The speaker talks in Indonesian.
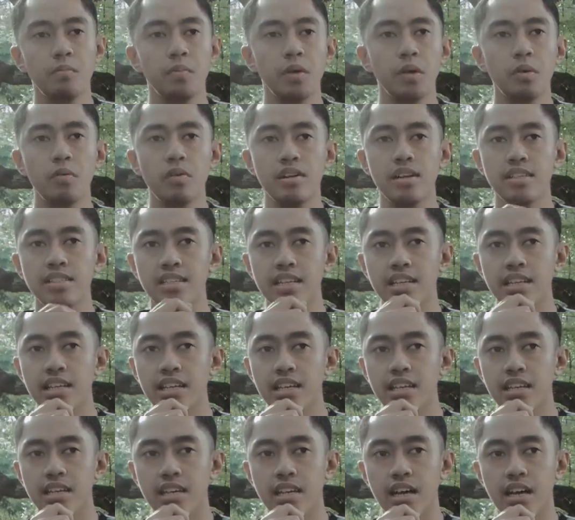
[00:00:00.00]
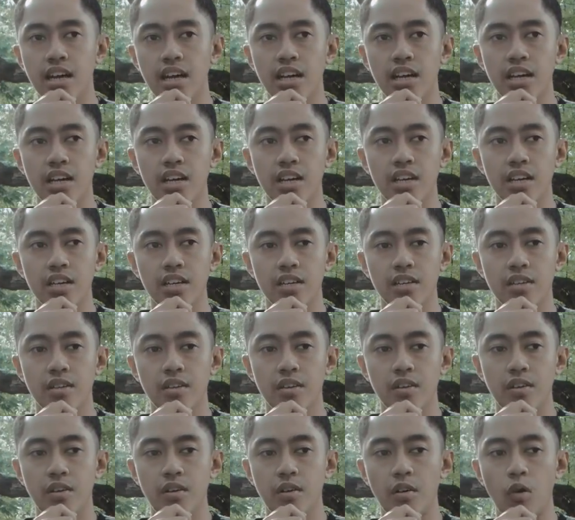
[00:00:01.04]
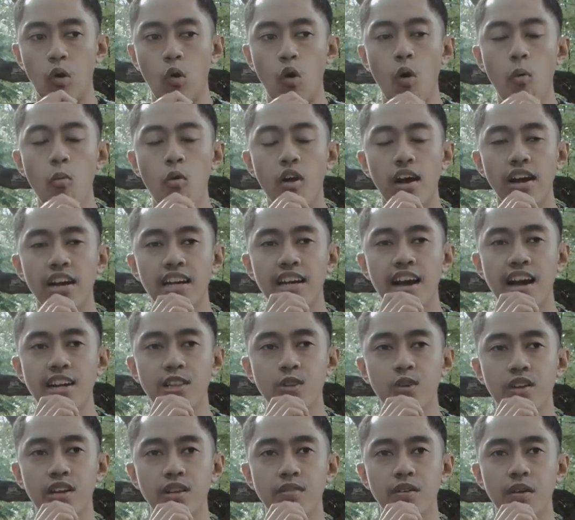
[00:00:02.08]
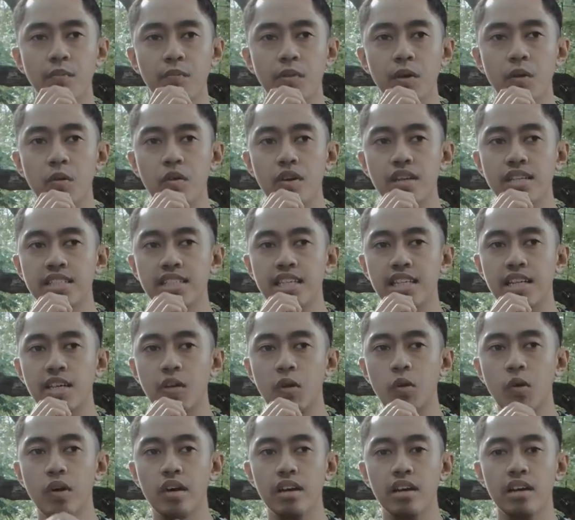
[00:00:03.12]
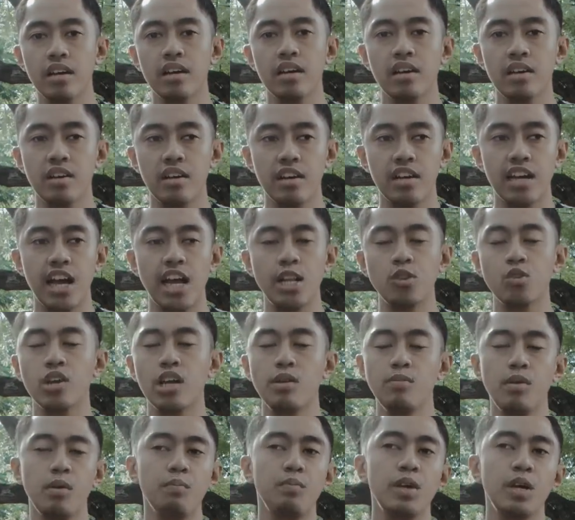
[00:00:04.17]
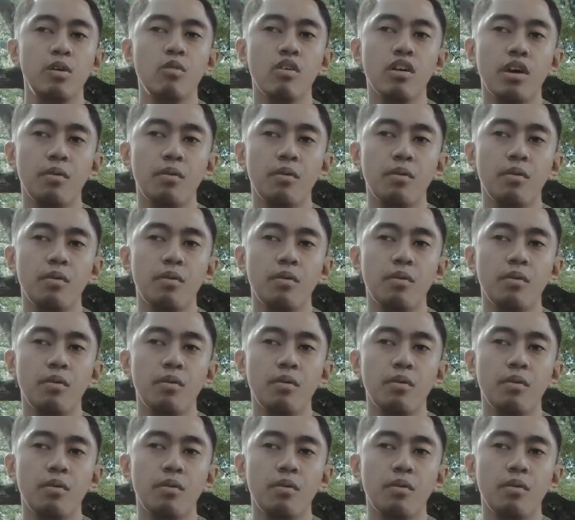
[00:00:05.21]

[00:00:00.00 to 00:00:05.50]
mimpi gue di sini uh, gue bukan gantungin mimpi gue di sini gue gantungin mimpi gue